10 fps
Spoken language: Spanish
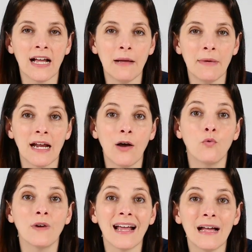cámara,
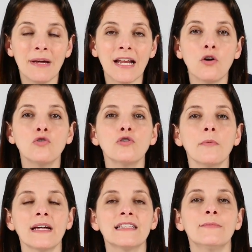una cámara con un
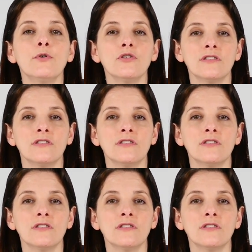objetivo